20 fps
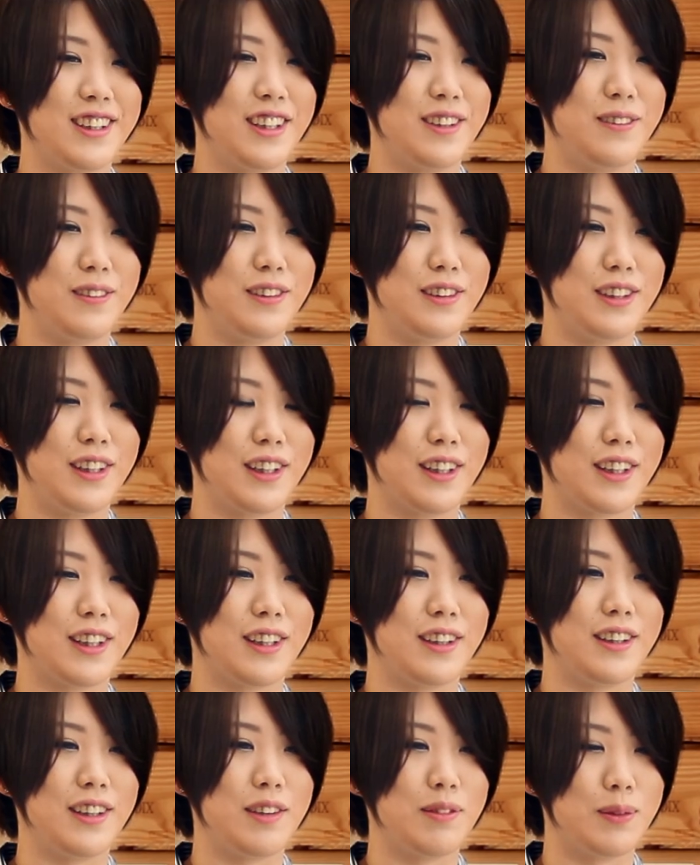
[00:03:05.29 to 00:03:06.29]
気分転
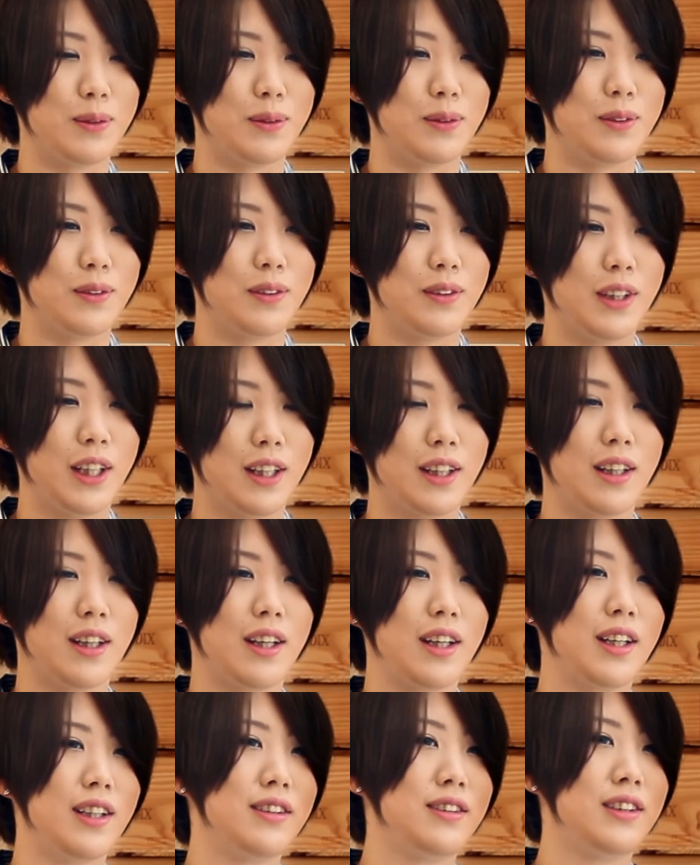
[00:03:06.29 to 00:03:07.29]
換でもう絵か
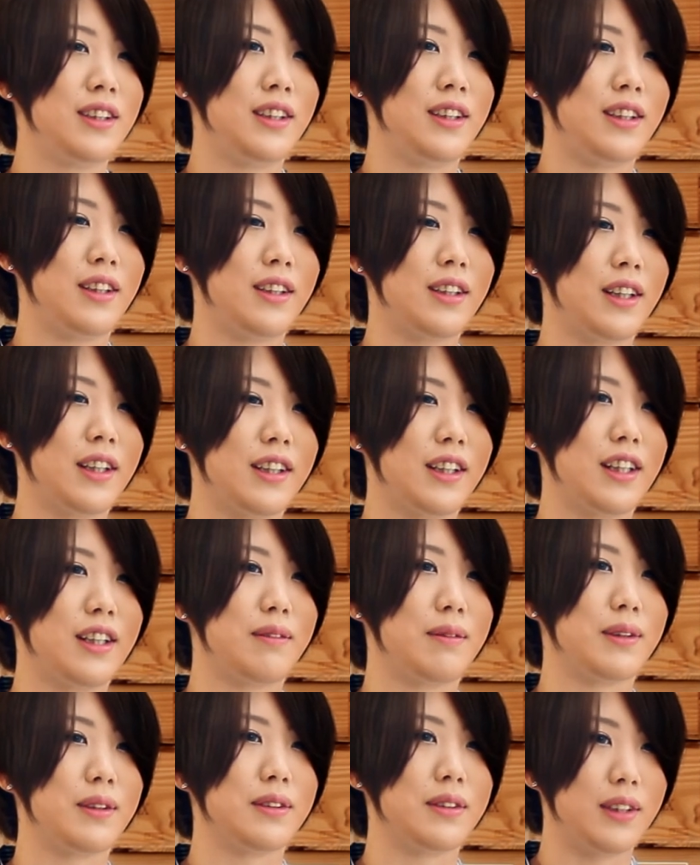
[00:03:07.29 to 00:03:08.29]
ら完全に離
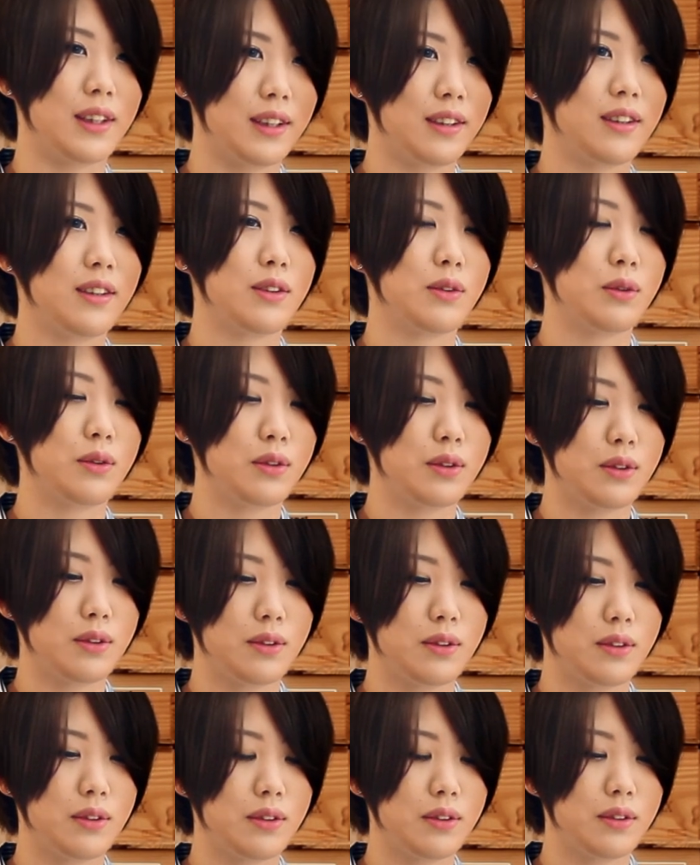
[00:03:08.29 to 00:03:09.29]
れますねそうす
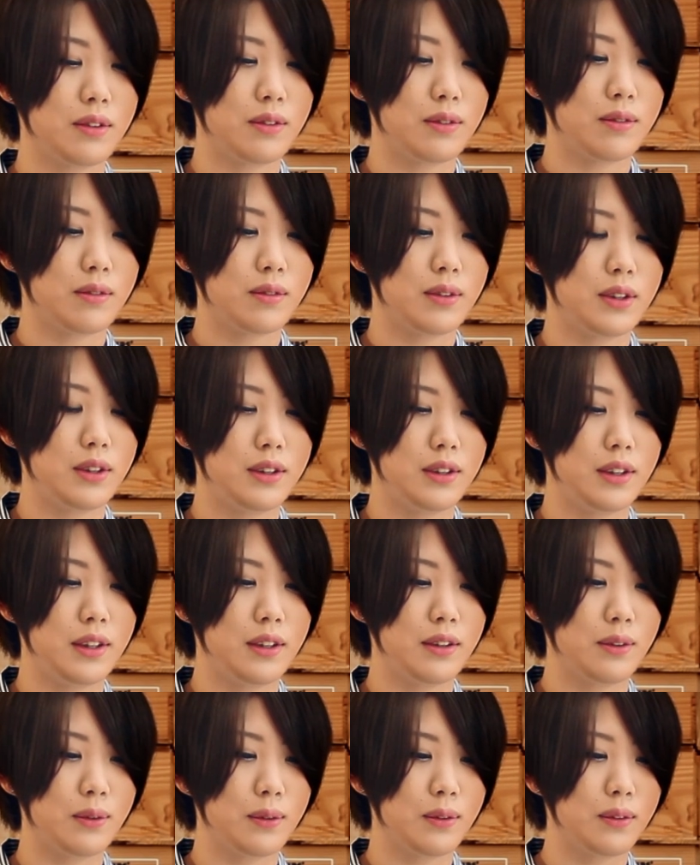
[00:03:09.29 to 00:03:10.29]
ると自
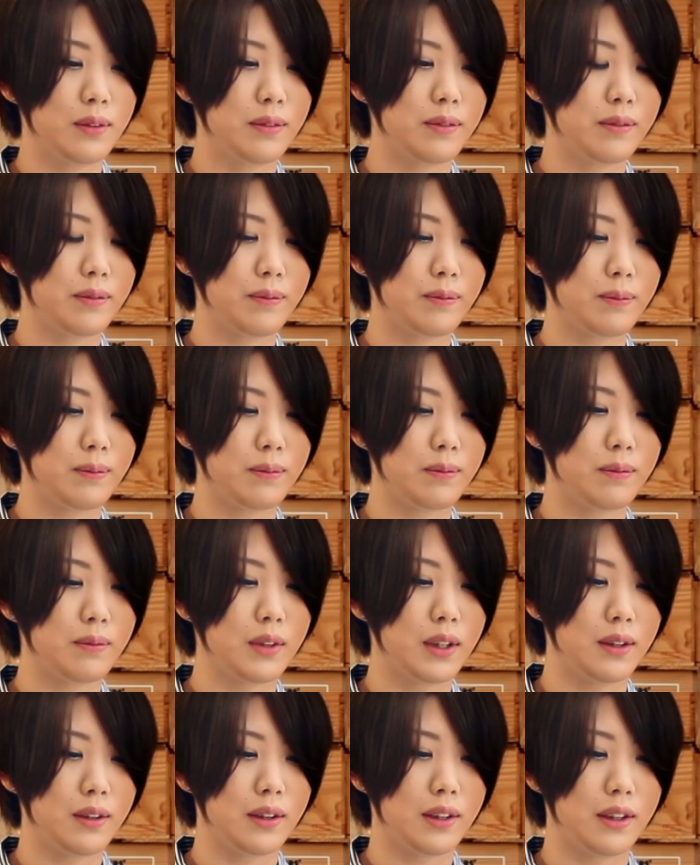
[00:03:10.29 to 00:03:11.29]
然と
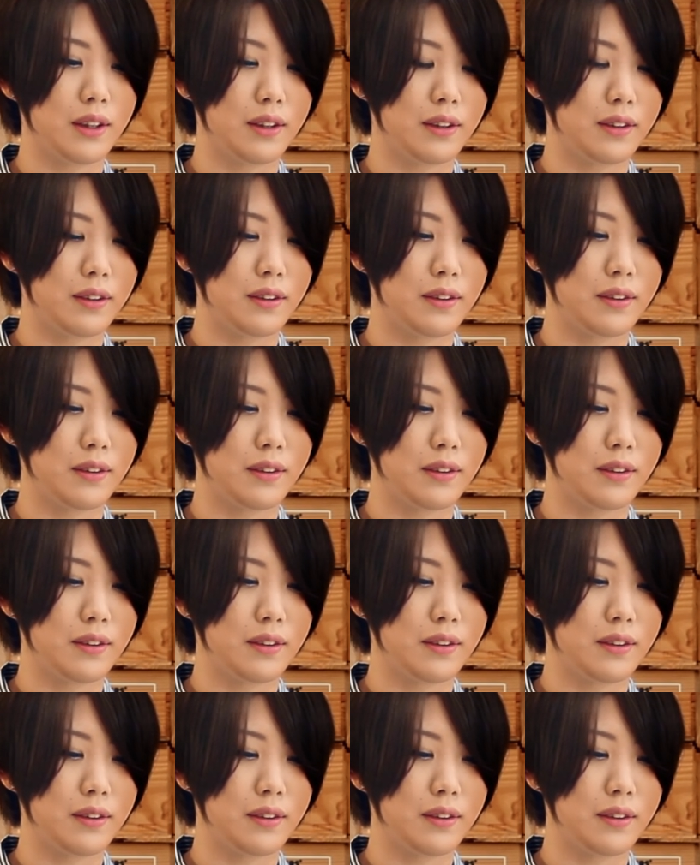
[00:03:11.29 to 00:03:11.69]
だんだん